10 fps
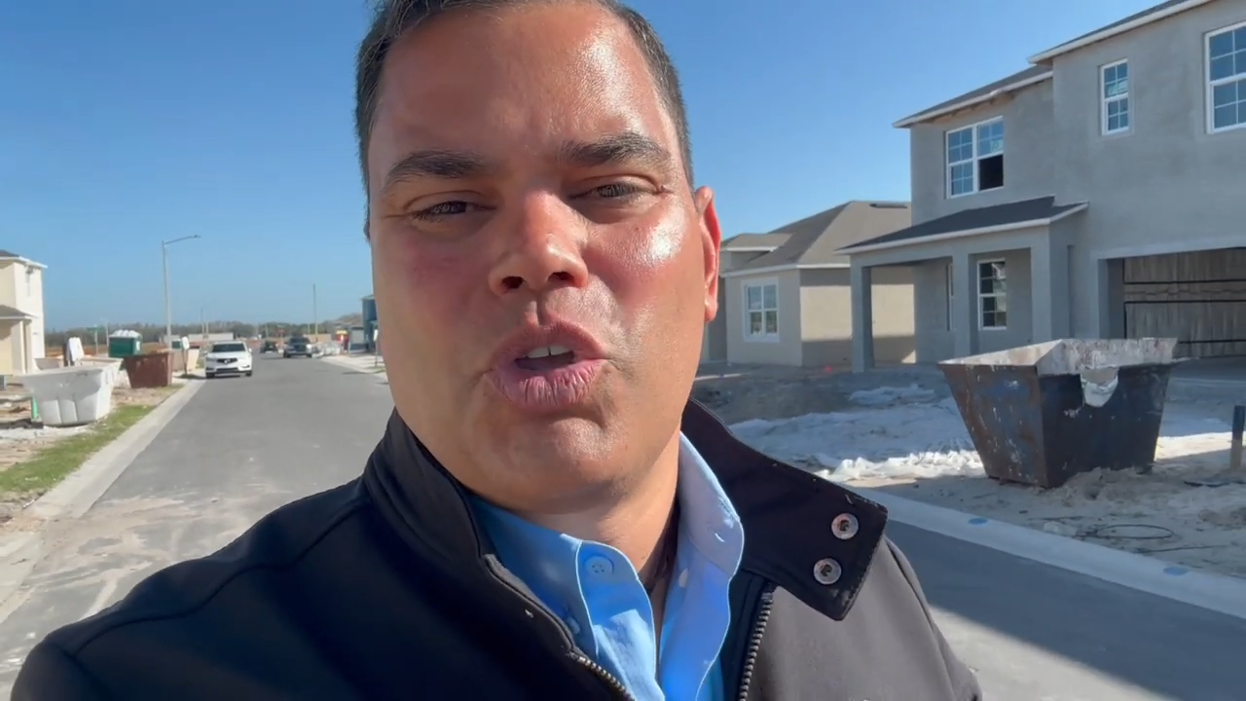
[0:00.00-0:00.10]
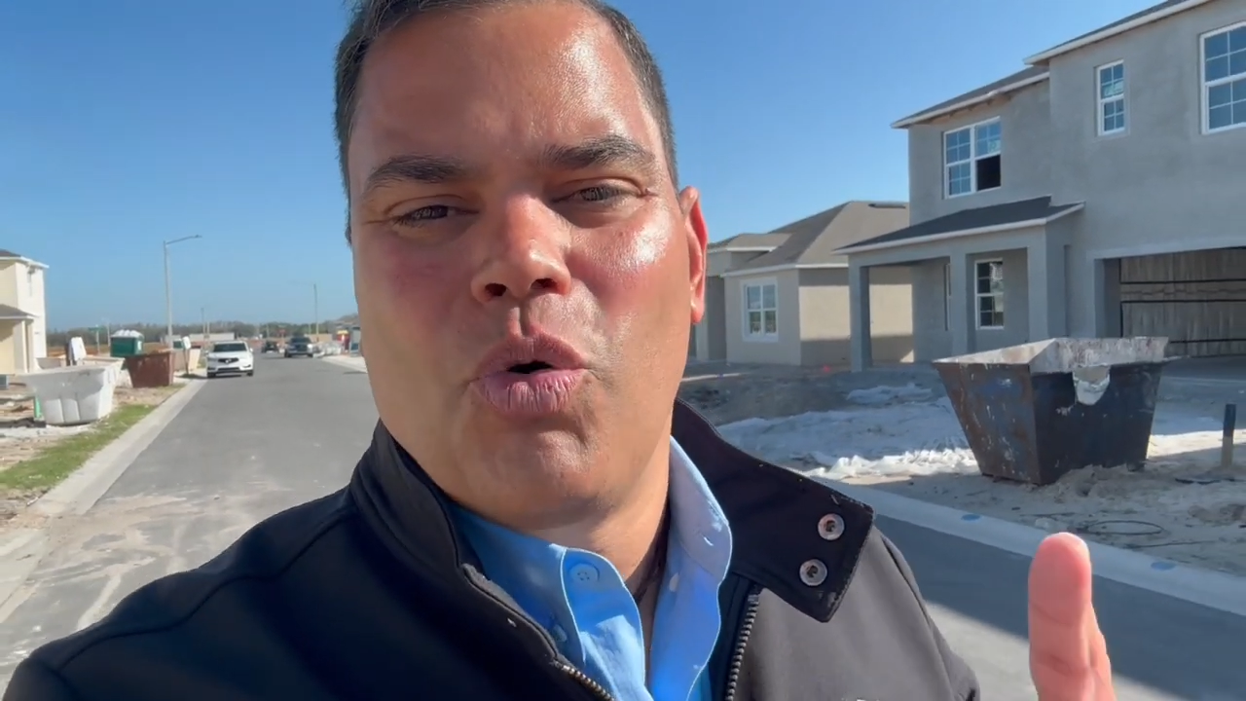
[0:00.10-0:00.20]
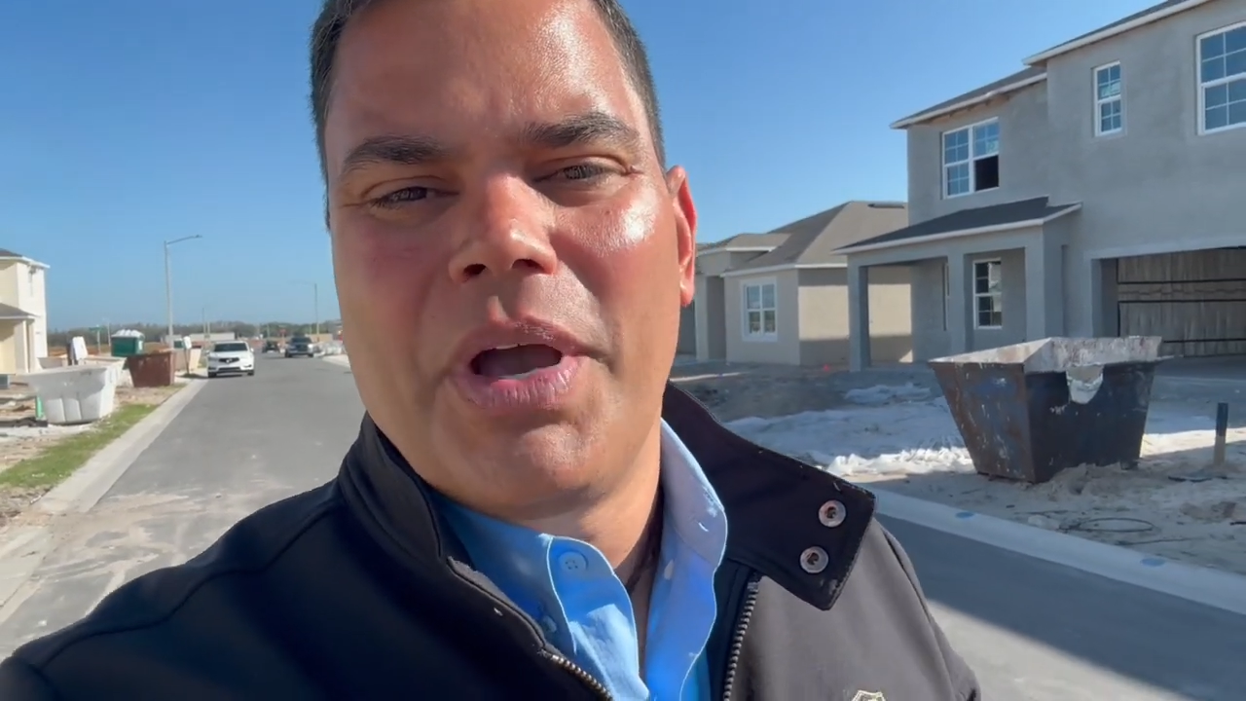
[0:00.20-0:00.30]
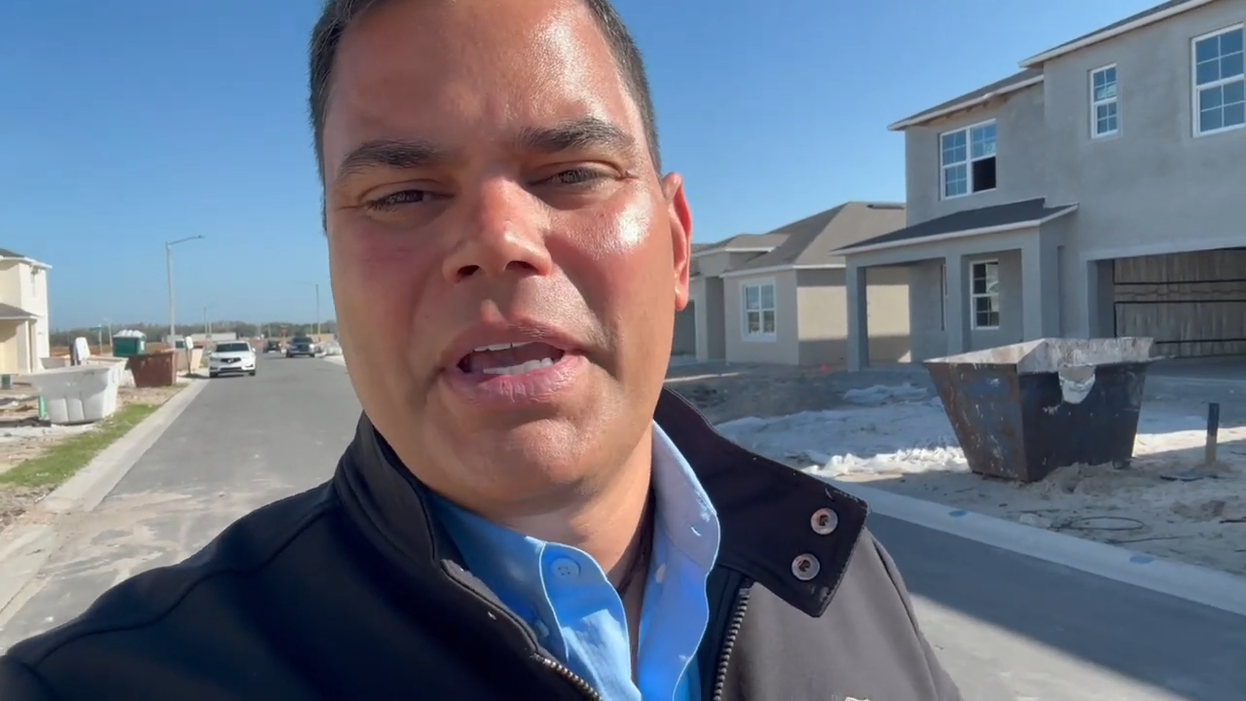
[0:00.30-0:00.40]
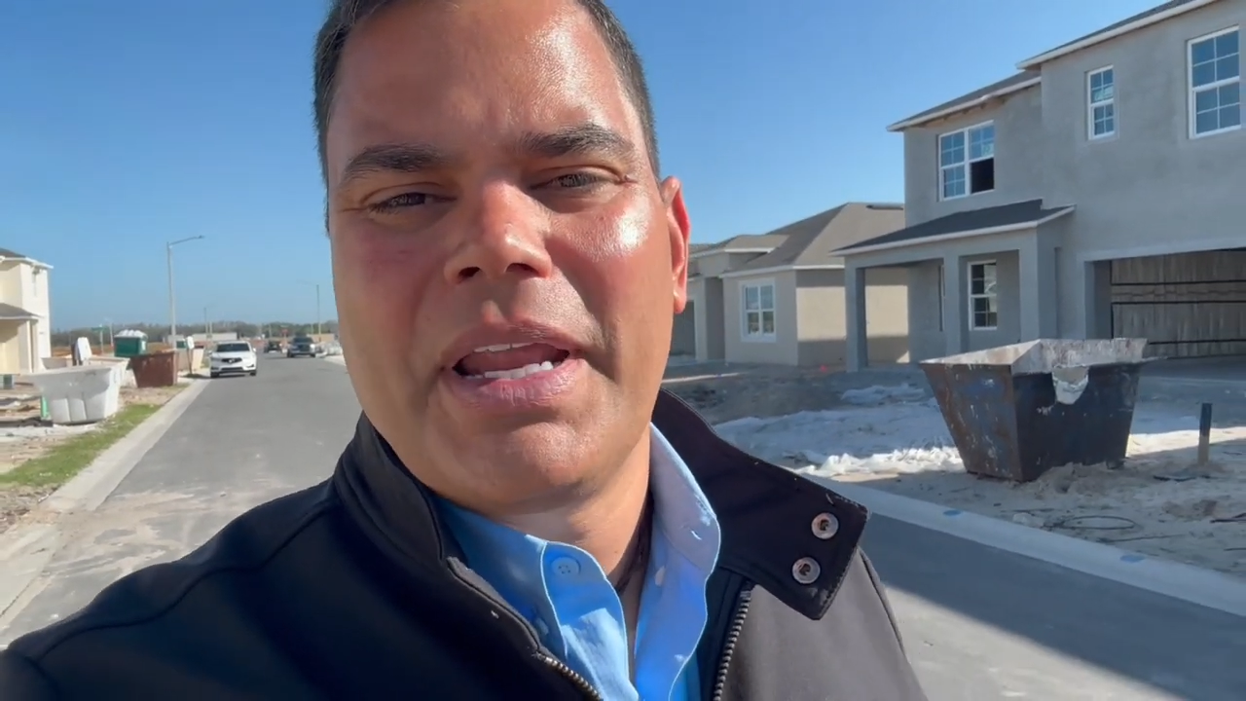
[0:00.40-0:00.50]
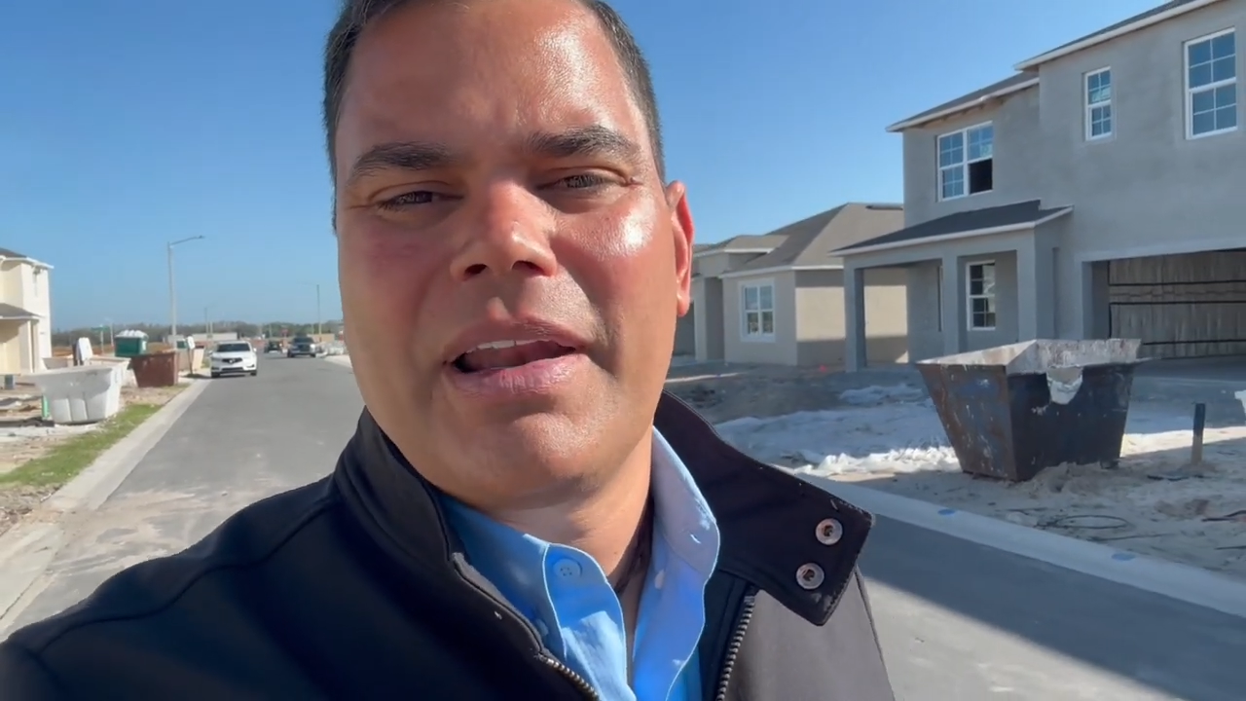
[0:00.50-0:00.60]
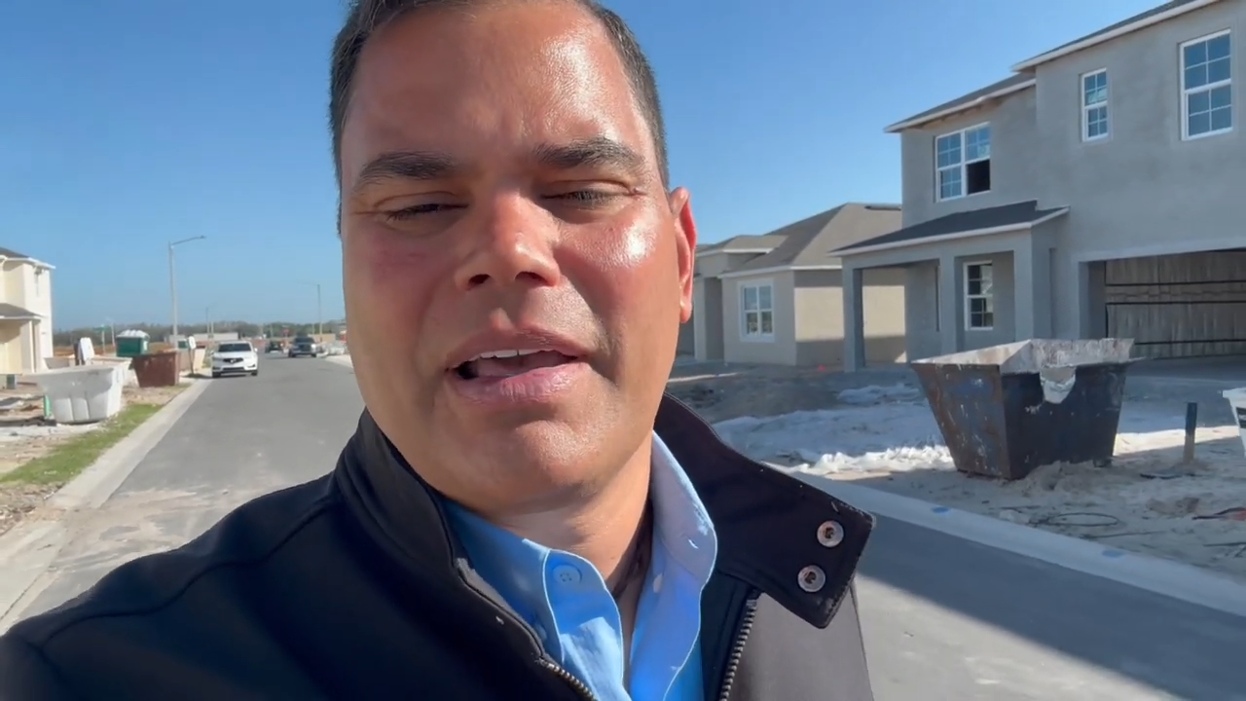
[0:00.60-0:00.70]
Yo voy a girar